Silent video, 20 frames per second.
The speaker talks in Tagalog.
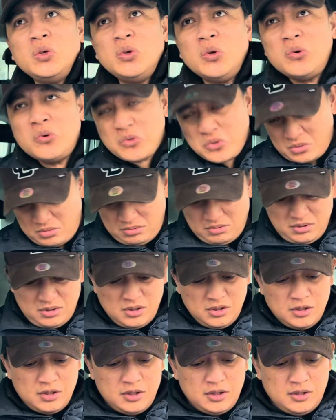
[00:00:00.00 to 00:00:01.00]
No?
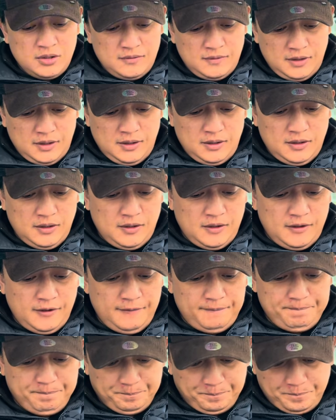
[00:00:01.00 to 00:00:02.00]
Uh,
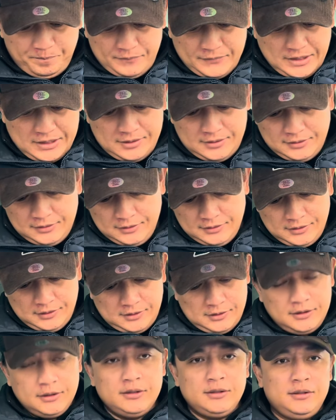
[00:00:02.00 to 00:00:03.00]

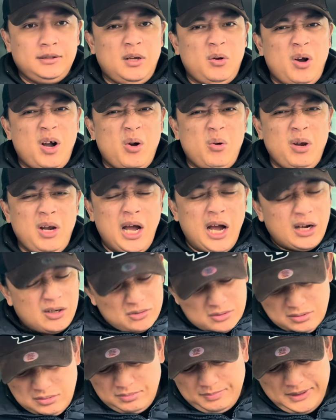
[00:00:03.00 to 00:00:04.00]
nawawala
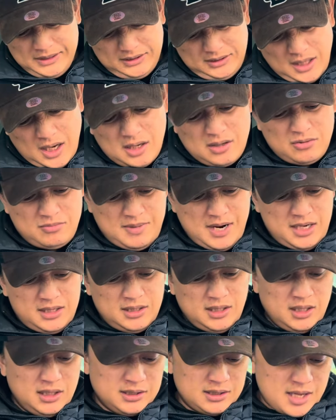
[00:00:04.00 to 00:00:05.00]
ako. Basta kumain
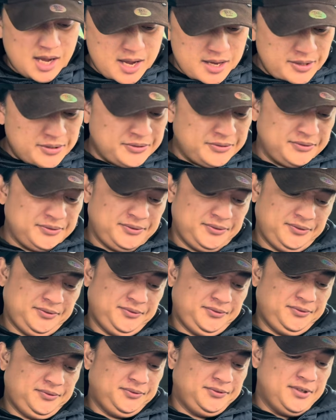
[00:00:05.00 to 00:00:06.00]
na lang tayo.
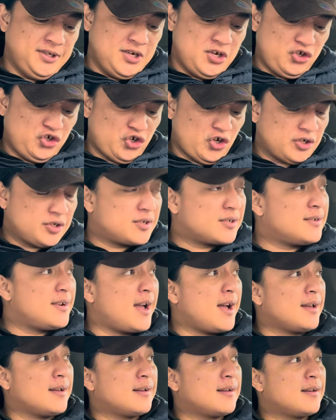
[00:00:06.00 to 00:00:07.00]
Church
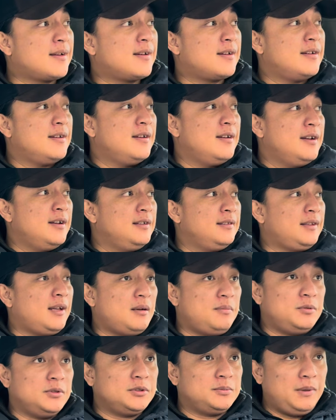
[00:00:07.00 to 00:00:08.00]
snack.
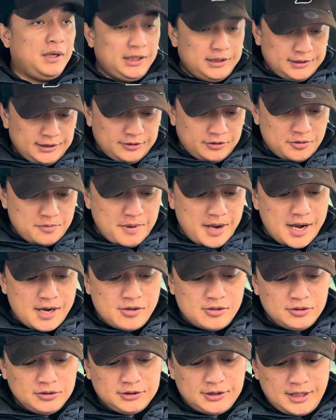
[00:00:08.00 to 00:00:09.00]
Tapos balik sa
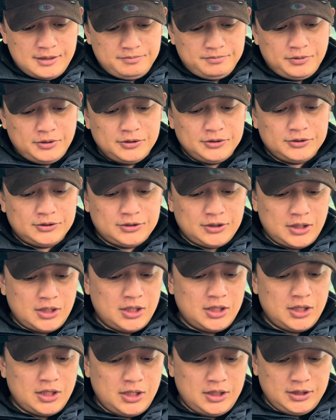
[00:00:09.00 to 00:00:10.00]
trabaho. Tapos
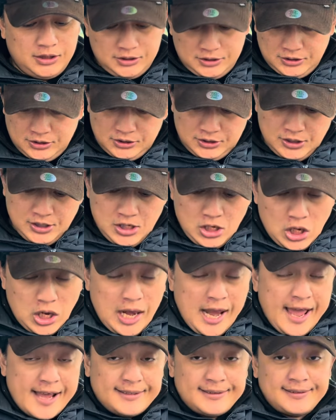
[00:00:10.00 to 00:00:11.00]
uh,
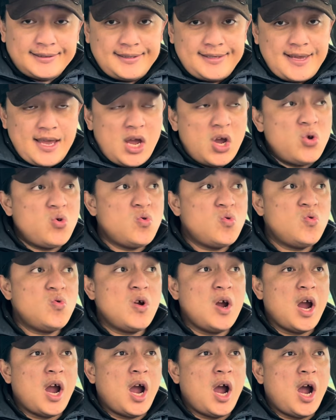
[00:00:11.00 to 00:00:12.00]
let's go
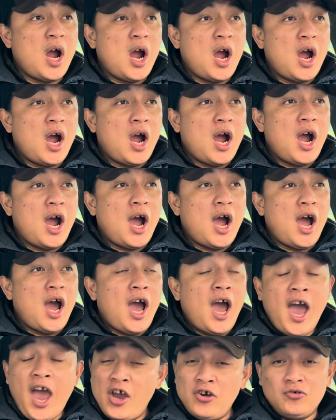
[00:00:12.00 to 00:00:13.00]

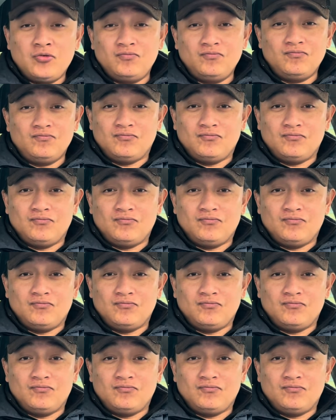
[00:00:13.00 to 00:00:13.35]
home.